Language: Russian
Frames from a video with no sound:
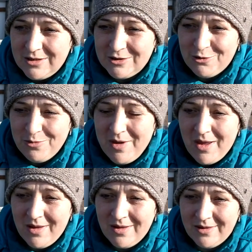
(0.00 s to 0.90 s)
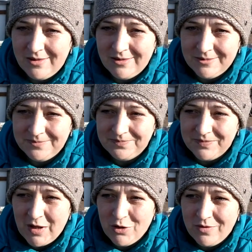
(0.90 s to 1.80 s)
что мне
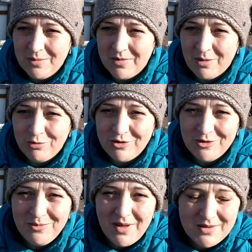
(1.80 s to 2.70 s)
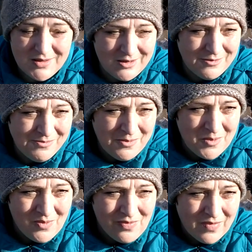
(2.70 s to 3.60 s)
на новом рабочем месте
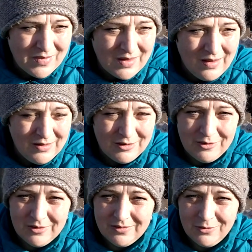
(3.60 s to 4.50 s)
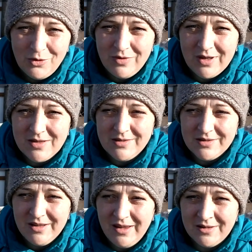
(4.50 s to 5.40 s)
новый
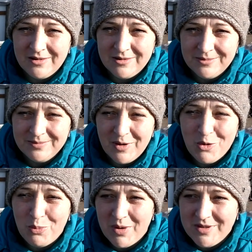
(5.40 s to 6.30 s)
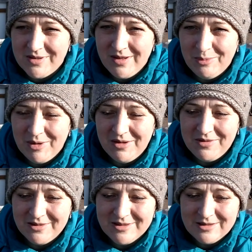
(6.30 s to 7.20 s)
контингент покупателей
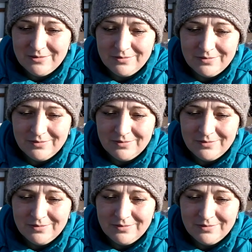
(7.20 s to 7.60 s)
появился.